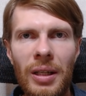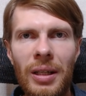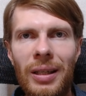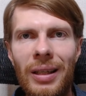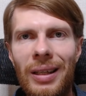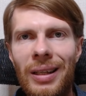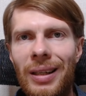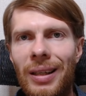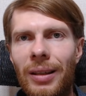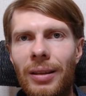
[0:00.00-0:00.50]

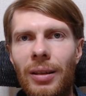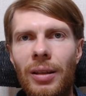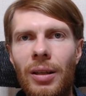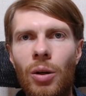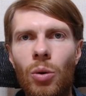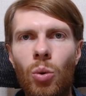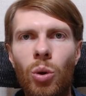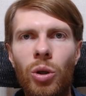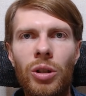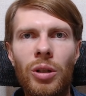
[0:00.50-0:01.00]
или это
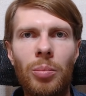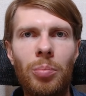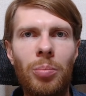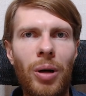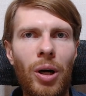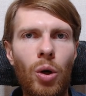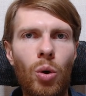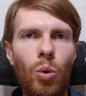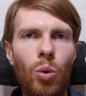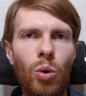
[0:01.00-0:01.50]
какой-то
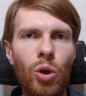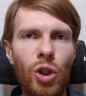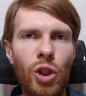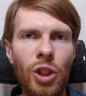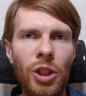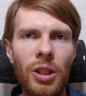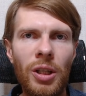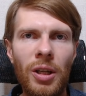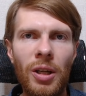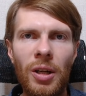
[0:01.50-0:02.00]

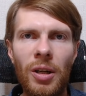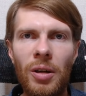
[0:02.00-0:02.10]
прохожий,